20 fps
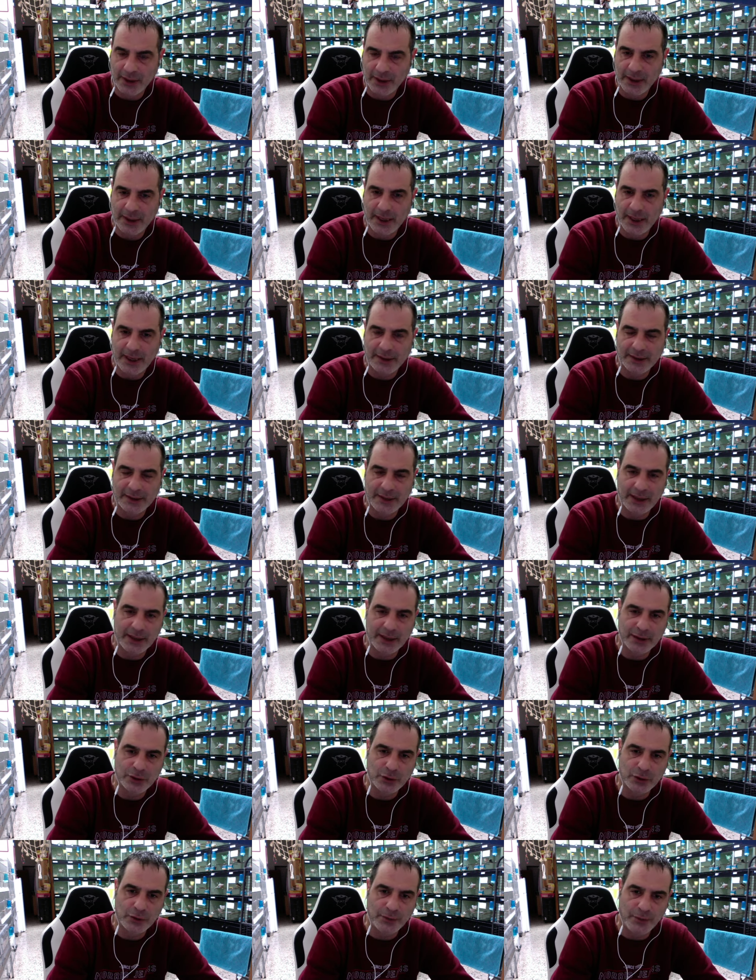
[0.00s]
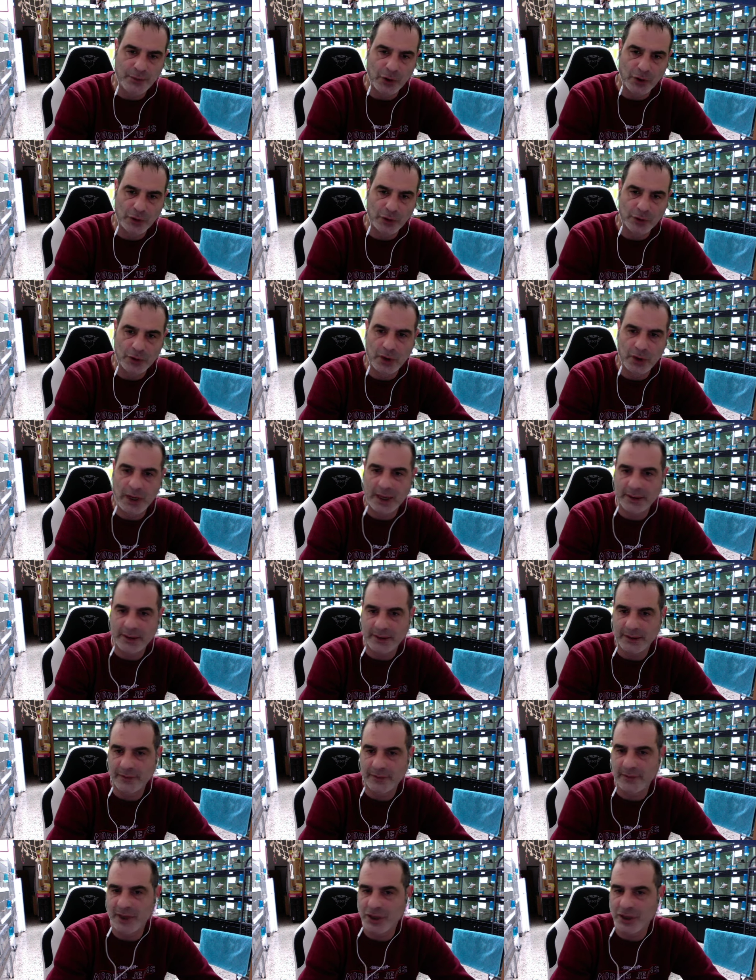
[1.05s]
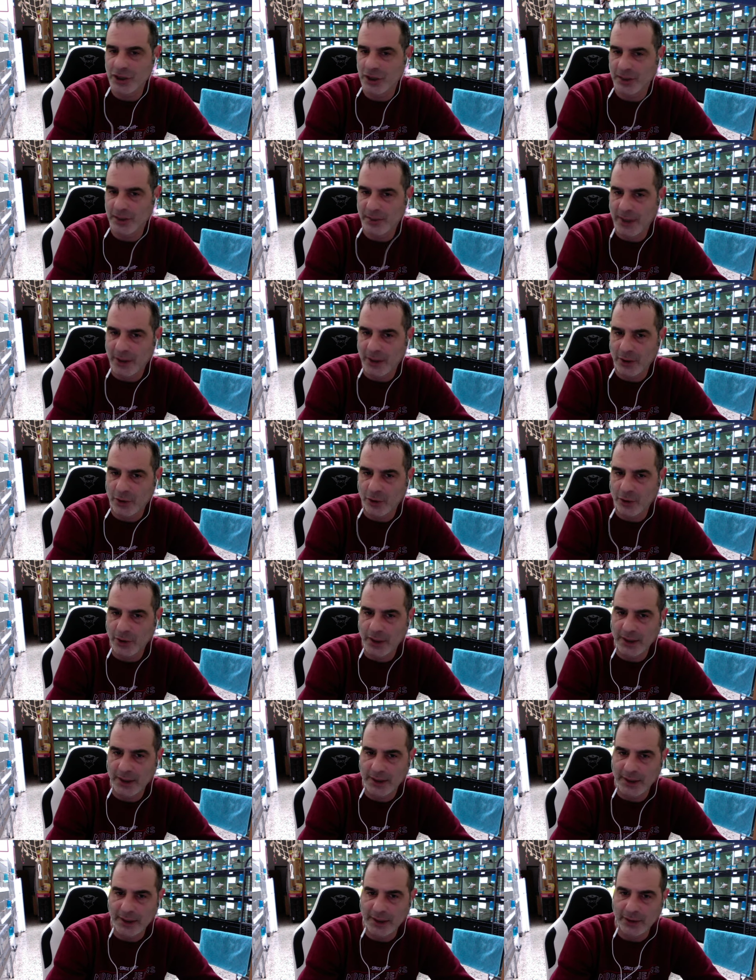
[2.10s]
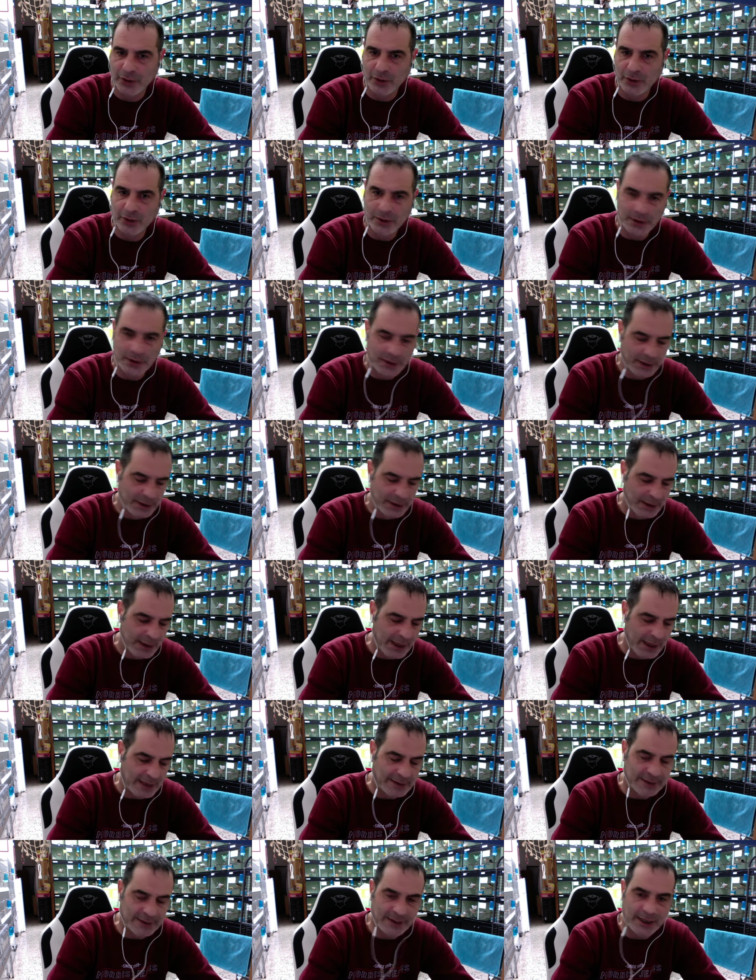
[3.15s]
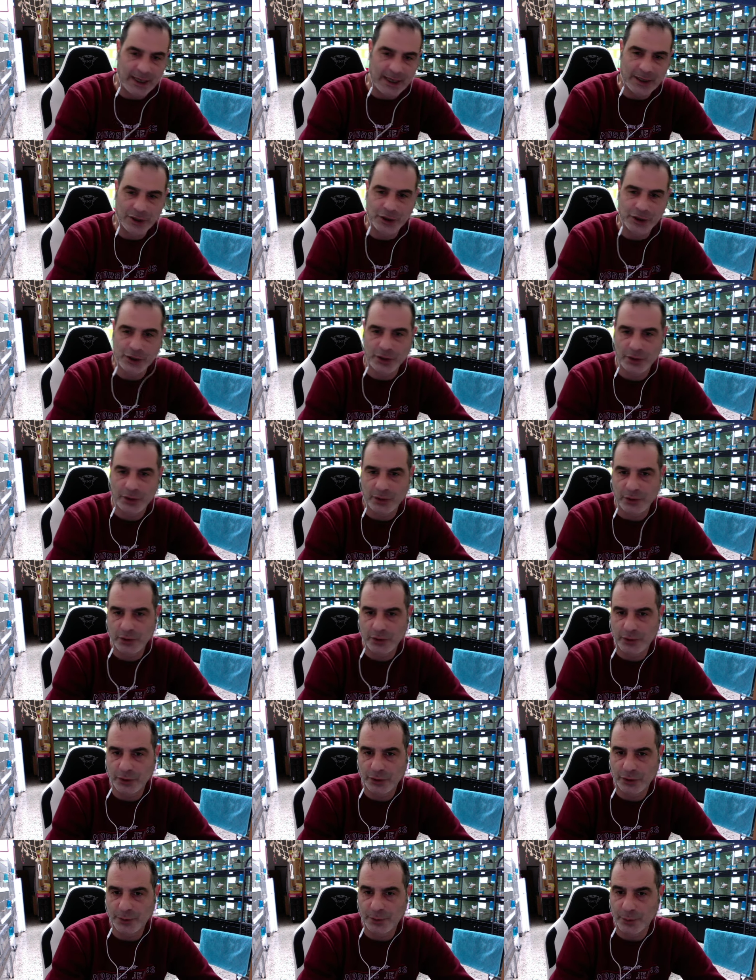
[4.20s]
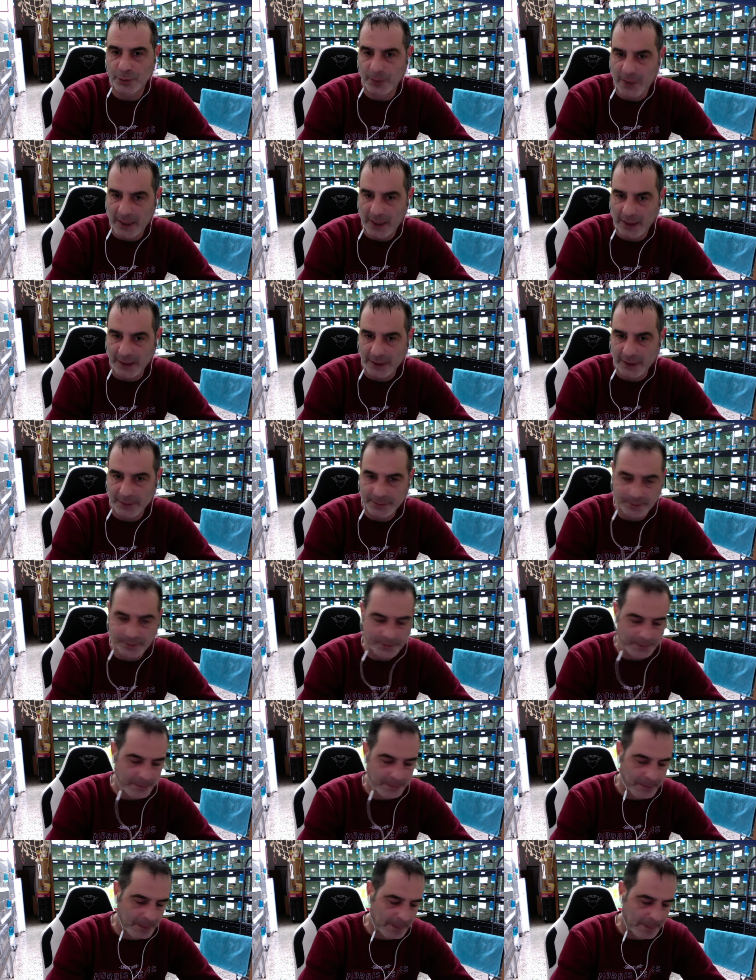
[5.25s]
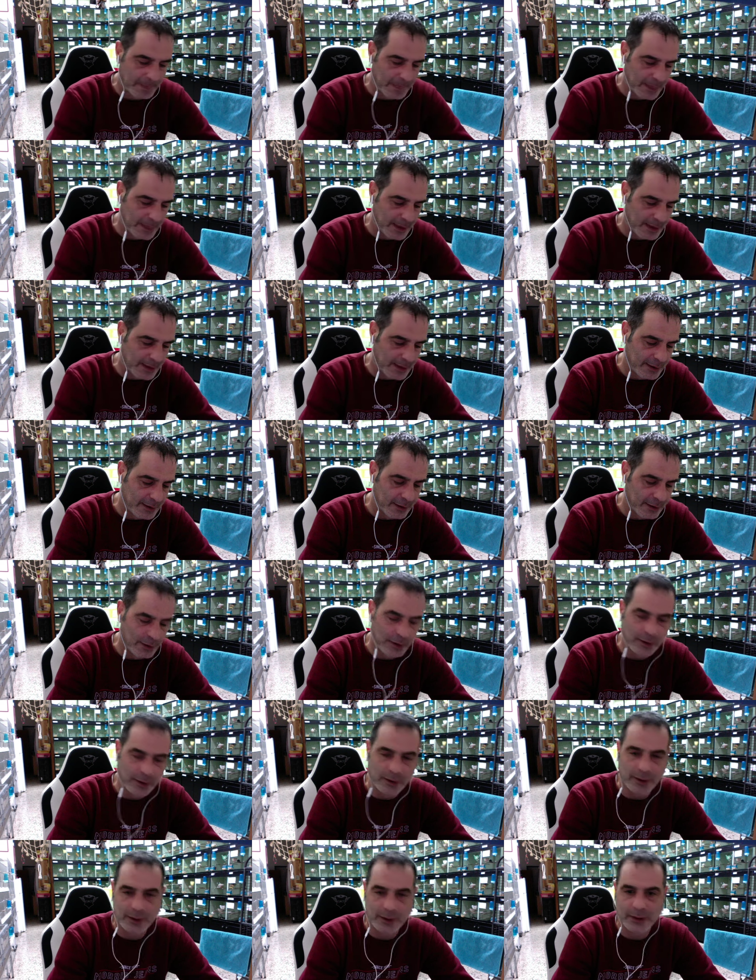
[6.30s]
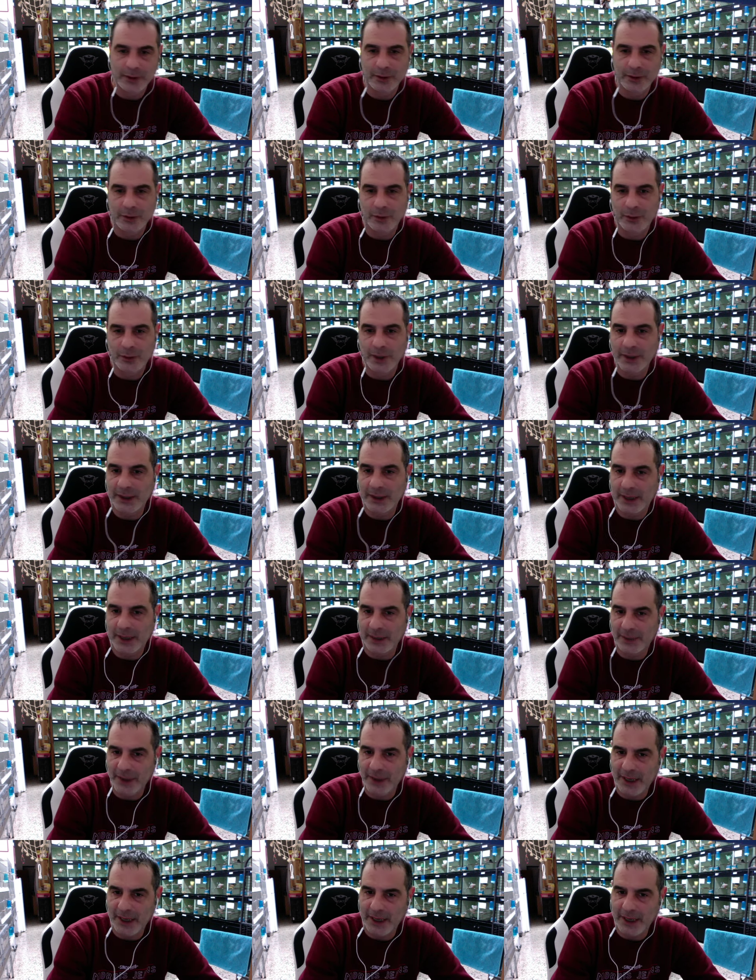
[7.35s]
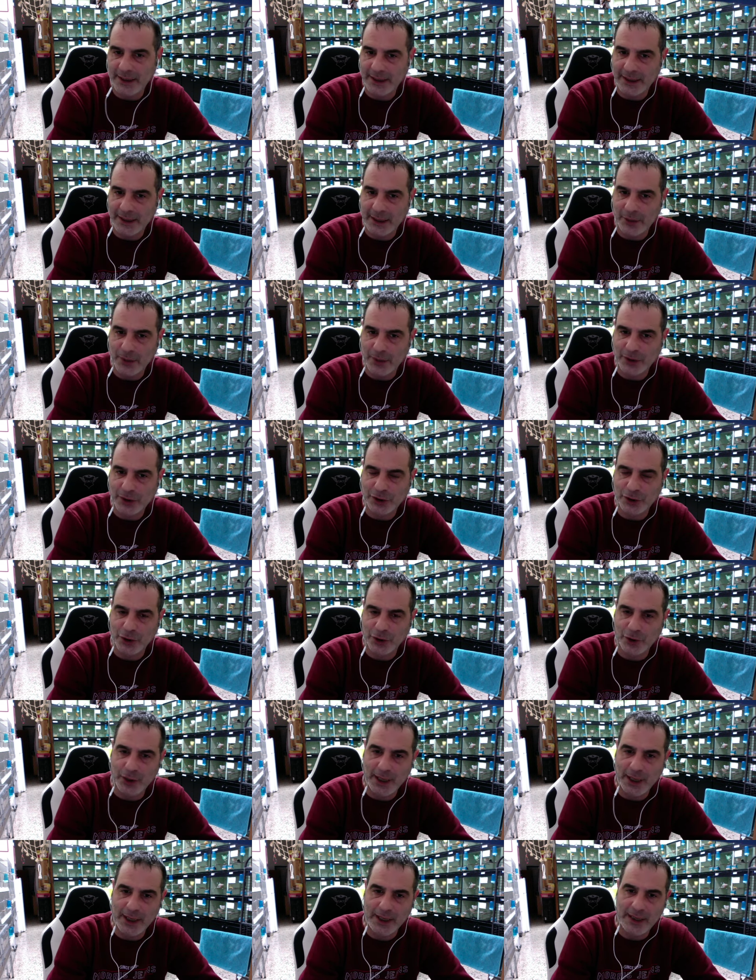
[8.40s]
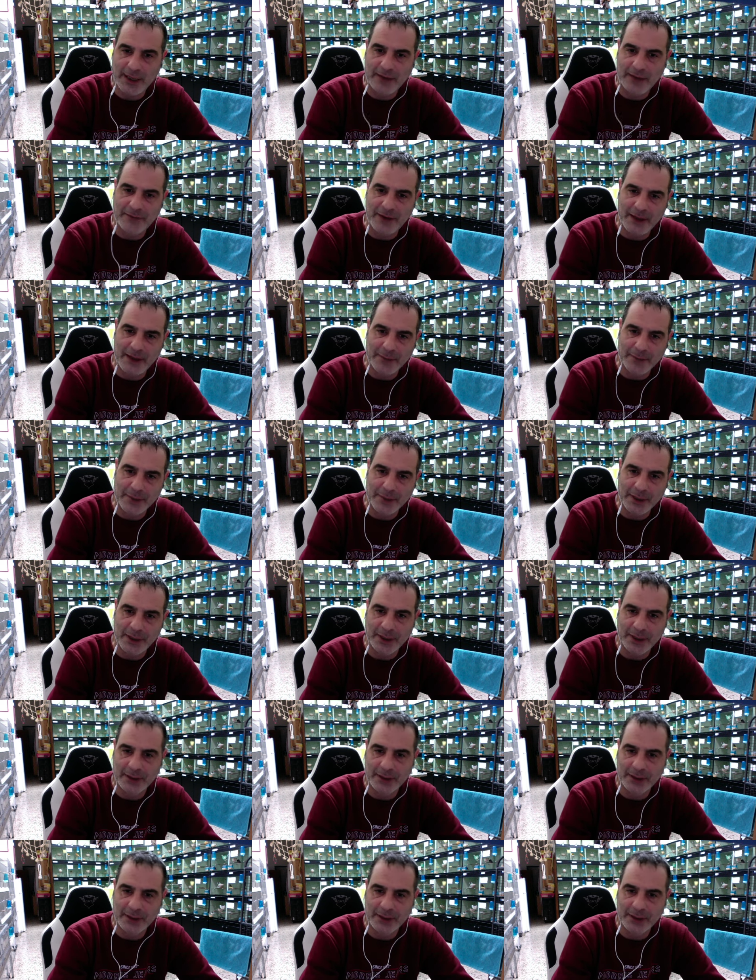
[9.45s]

e andare sul fondo altri invece rimangono nel nido e si lasciano spiumare eh, quindi capirete che questa non è la femmina